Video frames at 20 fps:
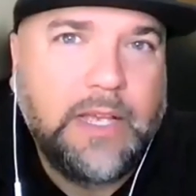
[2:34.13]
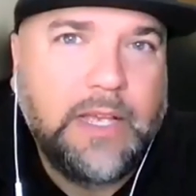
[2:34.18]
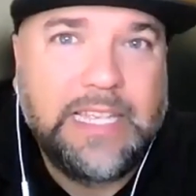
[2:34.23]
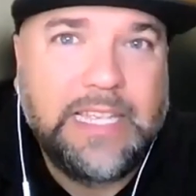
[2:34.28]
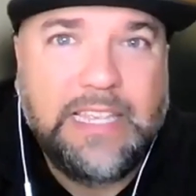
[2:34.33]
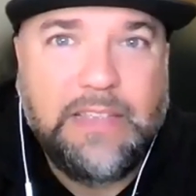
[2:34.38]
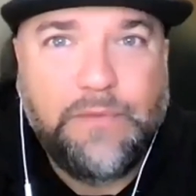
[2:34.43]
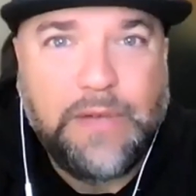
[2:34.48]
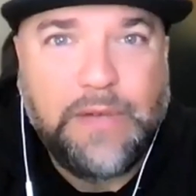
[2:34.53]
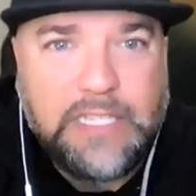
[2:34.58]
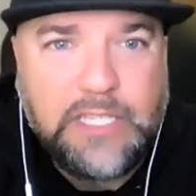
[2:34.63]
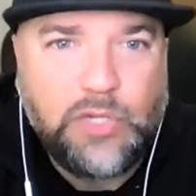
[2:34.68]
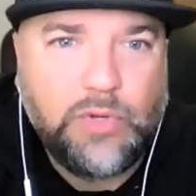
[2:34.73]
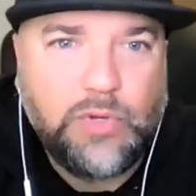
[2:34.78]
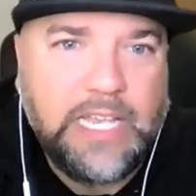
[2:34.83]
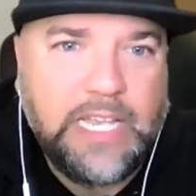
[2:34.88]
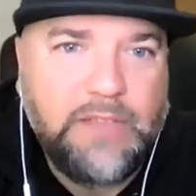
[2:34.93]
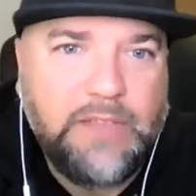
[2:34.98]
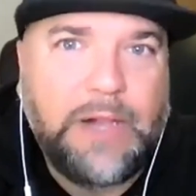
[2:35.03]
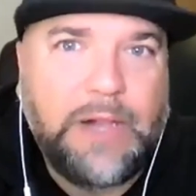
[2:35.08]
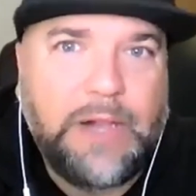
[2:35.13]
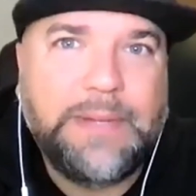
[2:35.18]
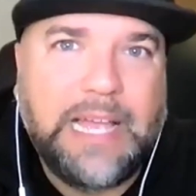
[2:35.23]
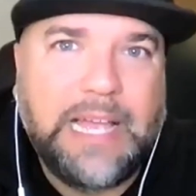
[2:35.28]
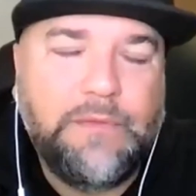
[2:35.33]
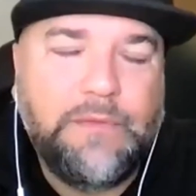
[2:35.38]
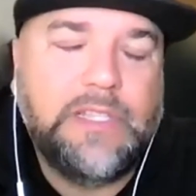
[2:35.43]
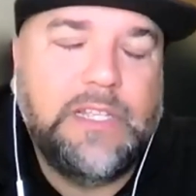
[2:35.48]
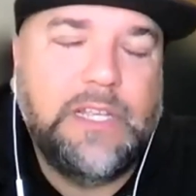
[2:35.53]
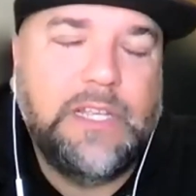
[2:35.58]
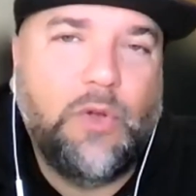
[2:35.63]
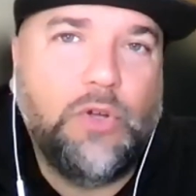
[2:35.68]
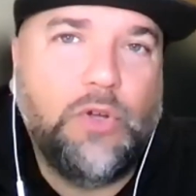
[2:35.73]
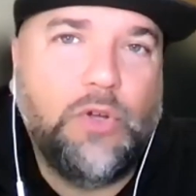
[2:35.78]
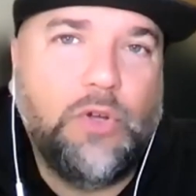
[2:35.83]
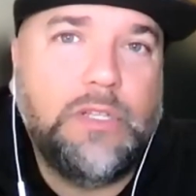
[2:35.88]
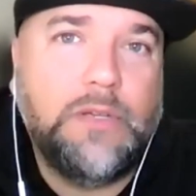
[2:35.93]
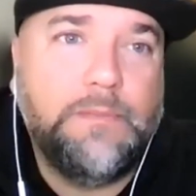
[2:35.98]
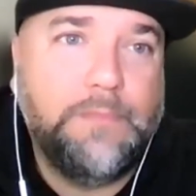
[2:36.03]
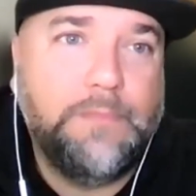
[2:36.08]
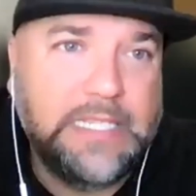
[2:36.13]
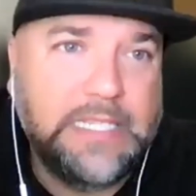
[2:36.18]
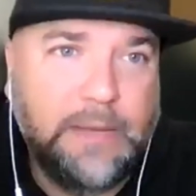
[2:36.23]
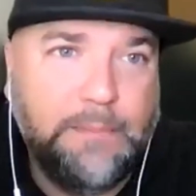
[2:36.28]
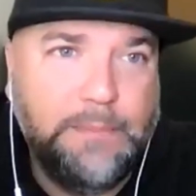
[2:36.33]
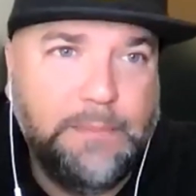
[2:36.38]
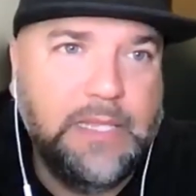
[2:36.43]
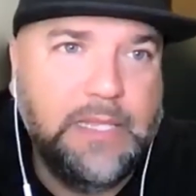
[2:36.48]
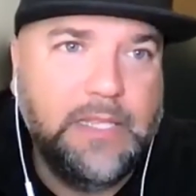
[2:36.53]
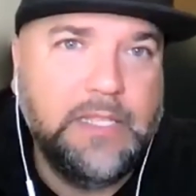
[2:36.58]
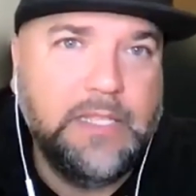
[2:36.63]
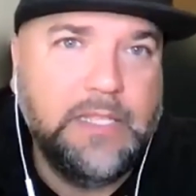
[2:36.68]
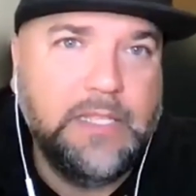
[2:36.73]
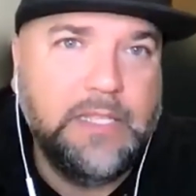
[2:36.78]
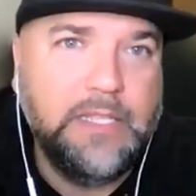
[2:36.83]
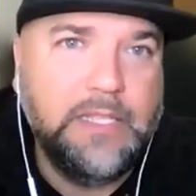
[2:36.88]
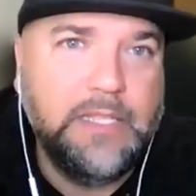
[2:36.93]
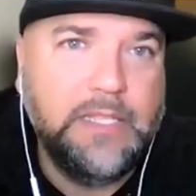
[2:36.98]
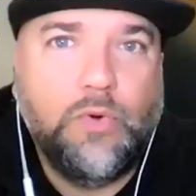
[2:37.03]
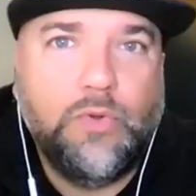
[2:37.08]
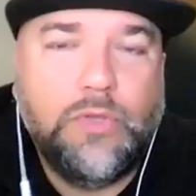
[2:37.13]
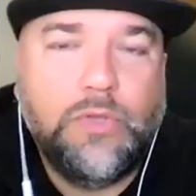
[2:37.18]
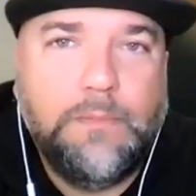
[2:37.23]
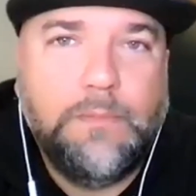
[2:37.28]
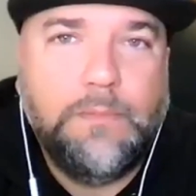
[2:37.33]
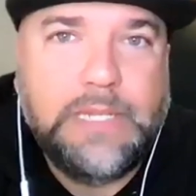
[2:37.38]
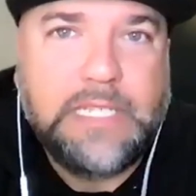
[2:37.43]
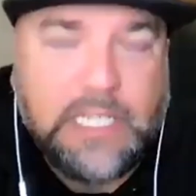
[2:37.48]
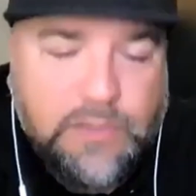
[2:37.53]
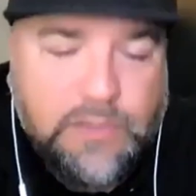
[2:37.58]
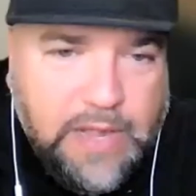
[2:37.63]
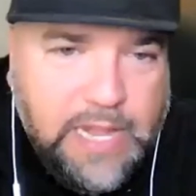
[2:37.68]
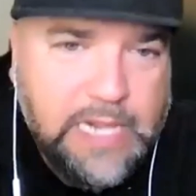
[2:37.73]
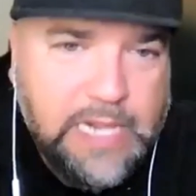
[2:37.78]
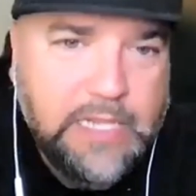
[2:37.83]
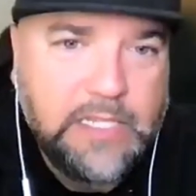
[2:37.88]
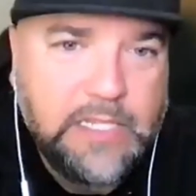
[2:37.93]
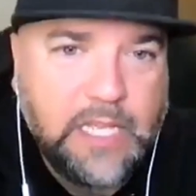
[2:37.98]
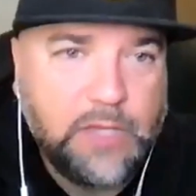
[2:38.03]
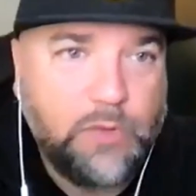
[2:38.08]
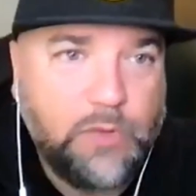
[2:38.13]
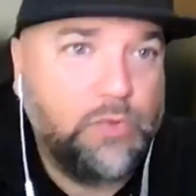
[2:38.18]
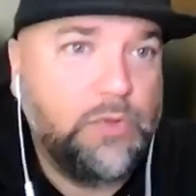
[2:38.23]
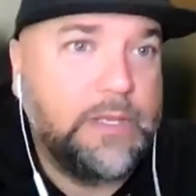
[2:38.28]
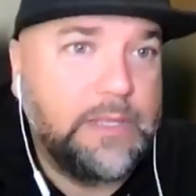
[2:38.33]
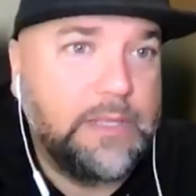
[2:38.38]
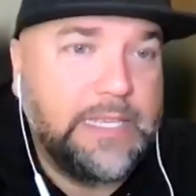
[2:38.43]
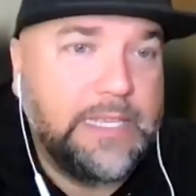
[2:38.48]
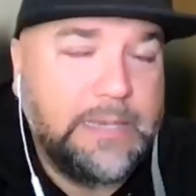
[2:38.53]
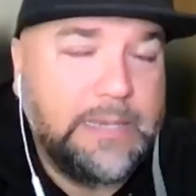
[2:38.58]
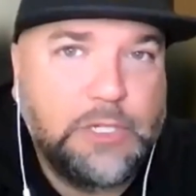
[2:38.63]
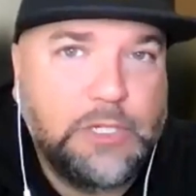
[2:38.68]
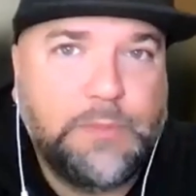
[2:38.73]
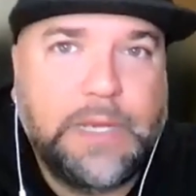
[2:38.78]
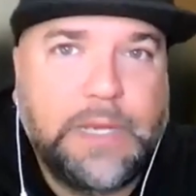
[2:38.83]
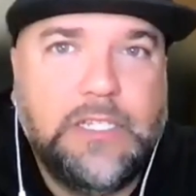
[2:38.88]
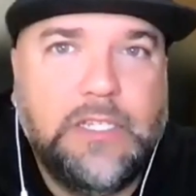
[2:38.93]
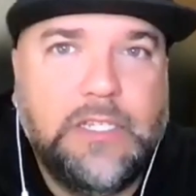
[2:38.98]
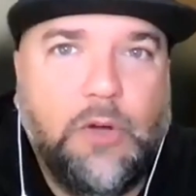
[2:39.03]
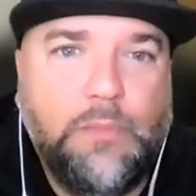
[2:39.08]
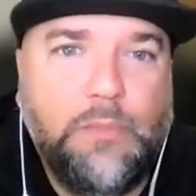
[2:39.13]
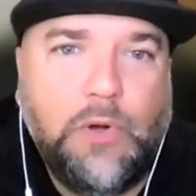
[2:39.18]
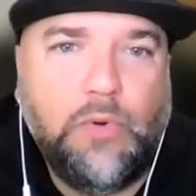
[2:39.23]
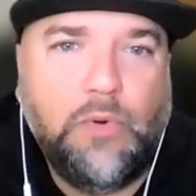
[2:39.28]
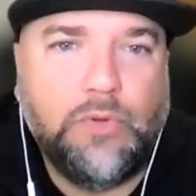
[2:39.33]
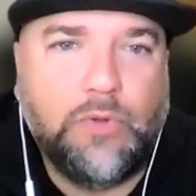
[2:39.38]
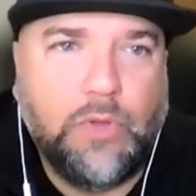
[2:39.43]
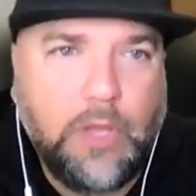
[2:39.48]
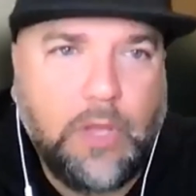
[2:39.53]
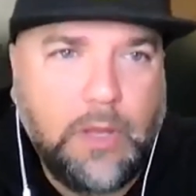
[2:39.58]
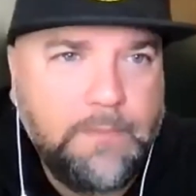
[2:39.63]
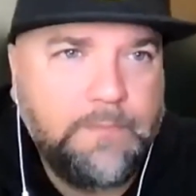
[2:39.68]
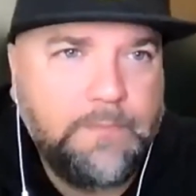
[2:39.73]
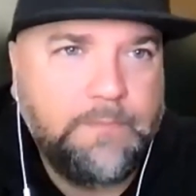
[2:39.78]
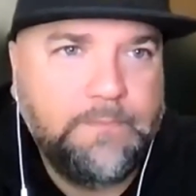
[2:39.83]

Event zu gehen, weil man einfach die Leute besser bindet und ein besseres Verhältnis hat und dementsprechend auch belohnt, oder?